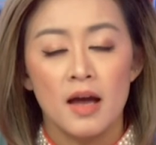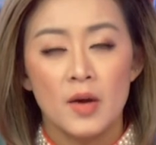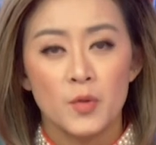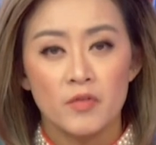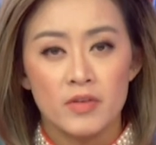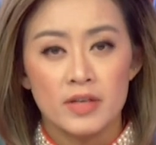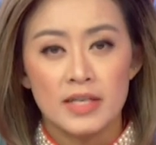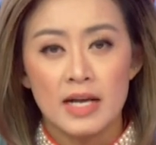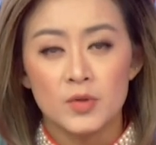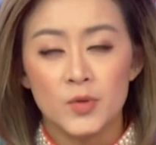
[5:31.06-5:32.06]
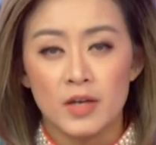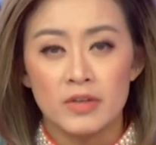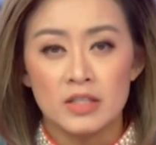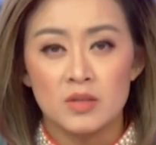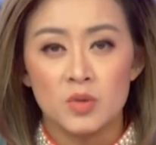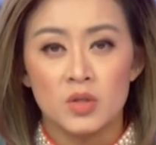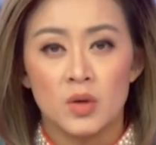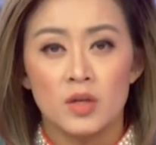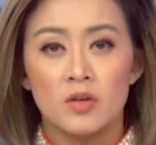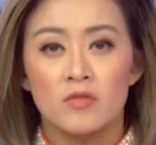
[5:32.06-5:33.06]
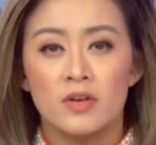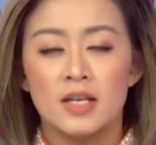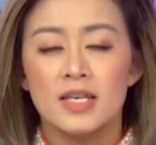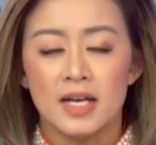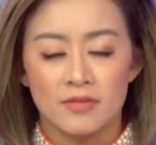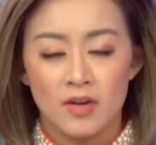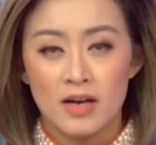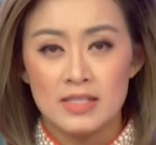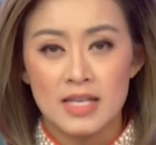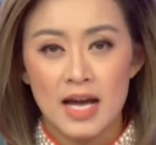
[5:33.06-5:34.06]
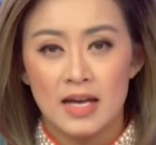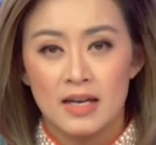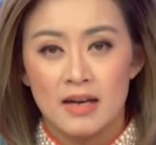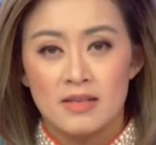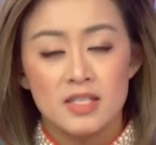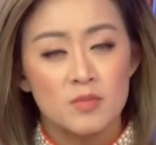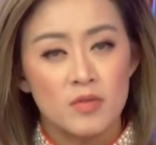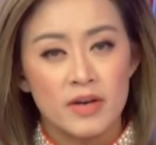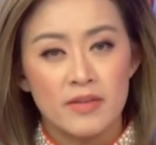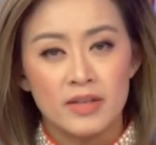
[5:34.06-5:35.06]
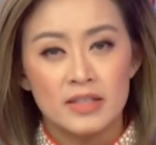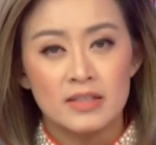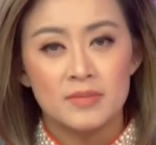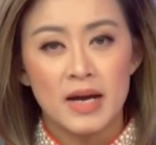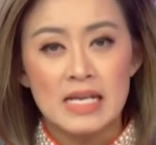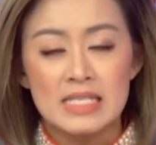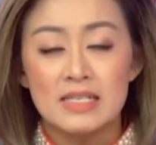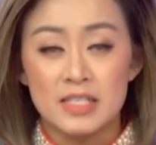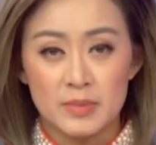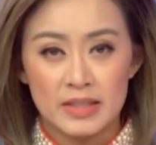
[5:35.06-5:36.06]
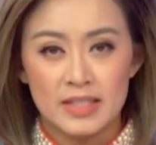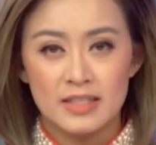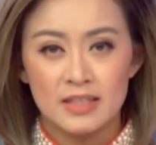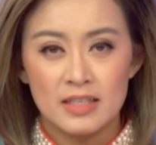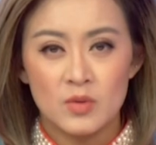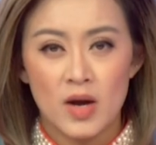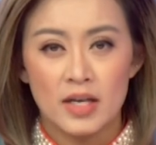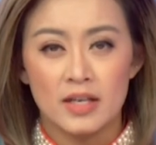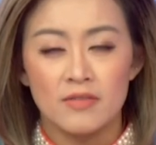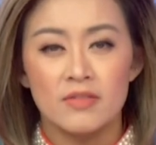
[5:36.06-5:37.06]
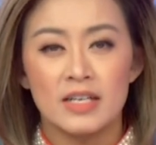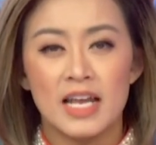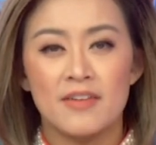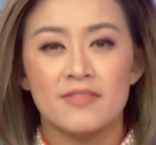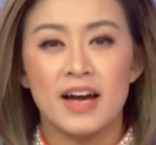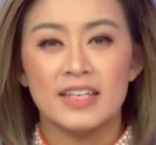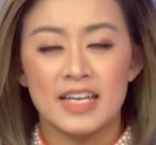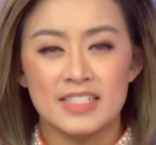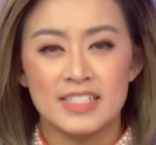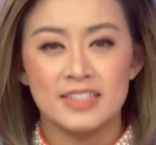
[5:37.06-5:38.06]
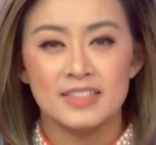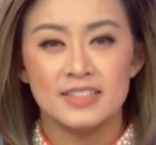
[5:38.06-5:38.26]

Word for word: Quý vị vẫn đang theo dõi phần tin buổi tối cùng với Thiện Hạnh và Hoài Sa. Sau một vài phần tin thương mại sẽ là những bản tin có liên quan đến Việt Nam và giải trí.